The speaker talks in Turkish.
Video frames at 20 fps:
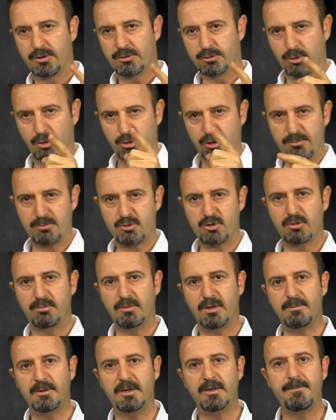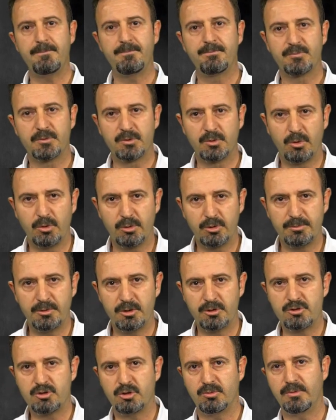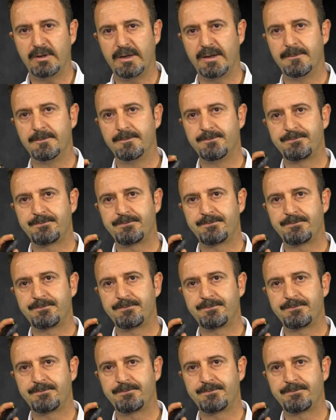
Doğru bir cümle mi? Doğru bir cümle.